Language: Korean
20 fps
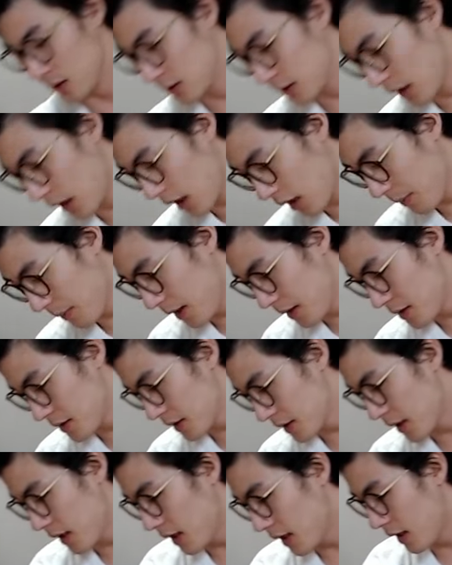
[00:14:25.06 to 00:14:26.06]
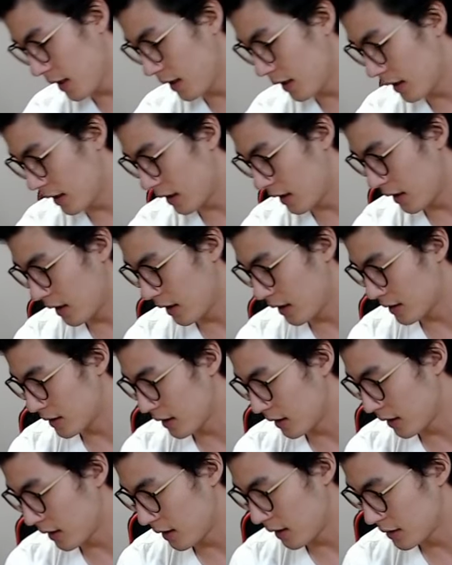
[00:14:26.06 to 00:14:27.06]
그 다음에 이제
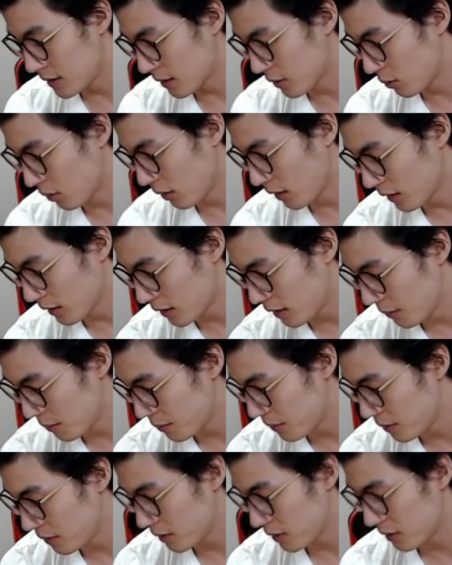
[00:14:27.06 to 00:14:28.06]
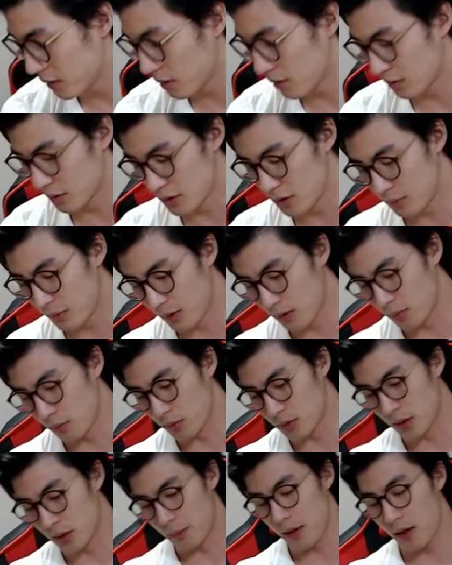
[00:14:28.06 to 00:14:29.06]
제가 이제 또 하나 팁 드릴 것이 바로
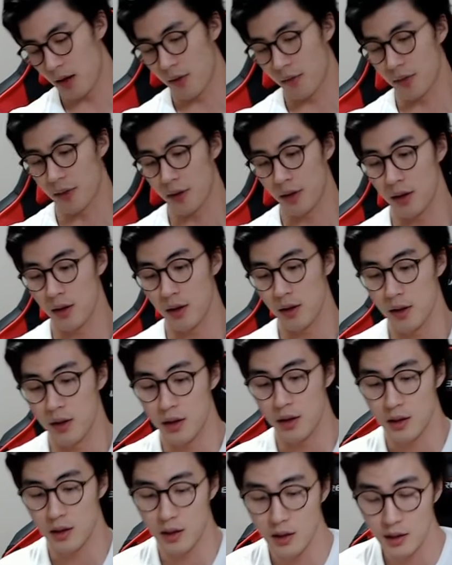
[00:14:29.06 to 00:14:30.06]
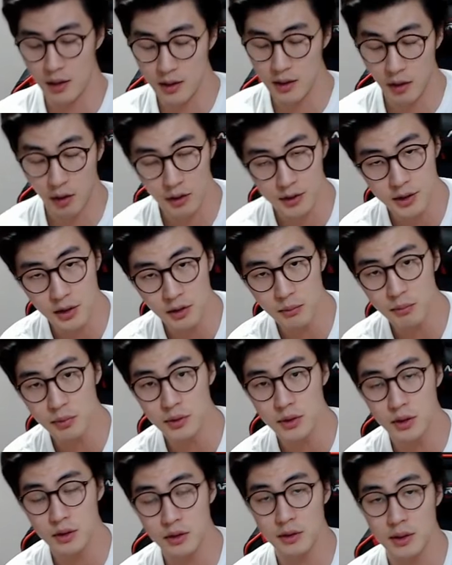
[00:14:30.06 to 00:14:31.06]
뭐냐면, 이
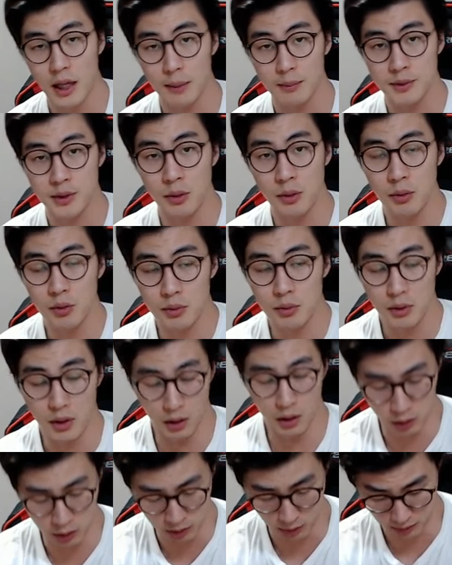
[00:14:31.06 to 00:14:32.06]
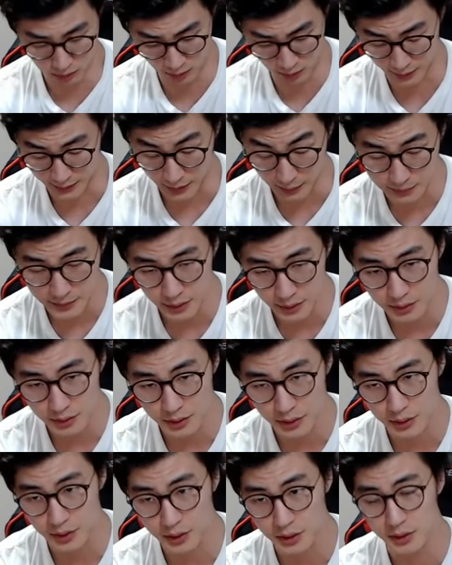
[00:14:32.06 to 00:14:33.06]
여성분이든 남성 호르몬
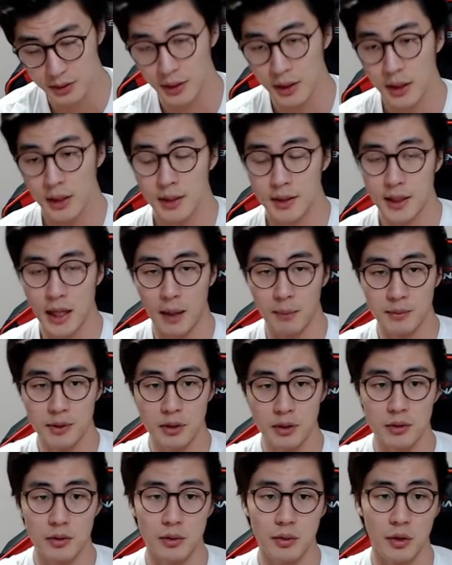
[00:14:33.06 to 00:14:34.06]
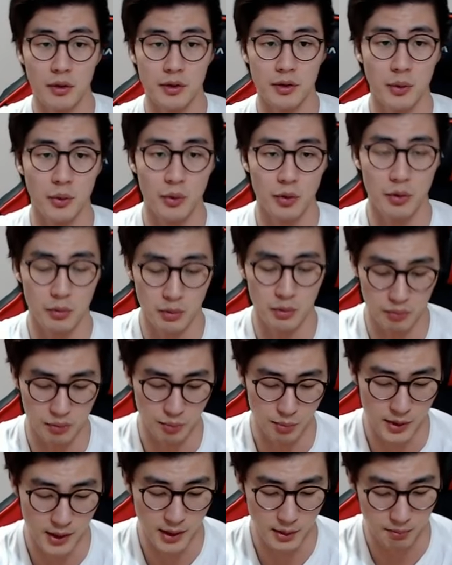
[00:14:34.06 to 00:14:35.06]
남성들이든 남성들도 여성 호르몬
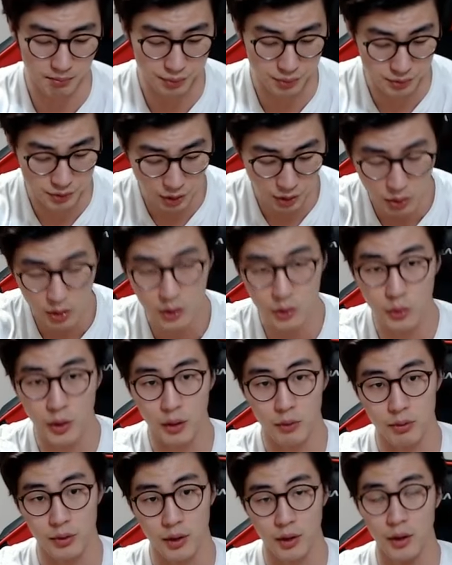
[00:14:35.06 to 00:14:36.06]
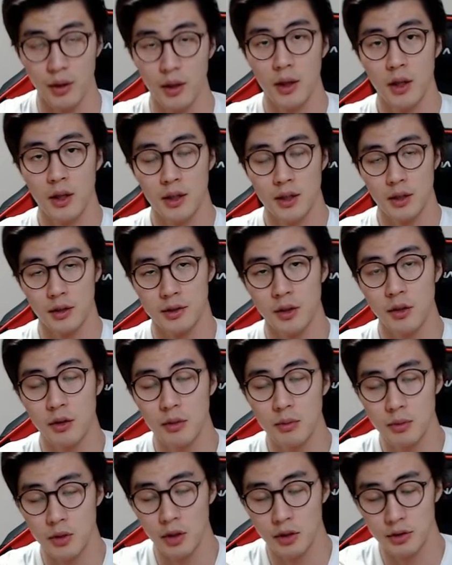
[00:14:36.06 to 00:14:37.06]
분비가 무조건 되고요. 여성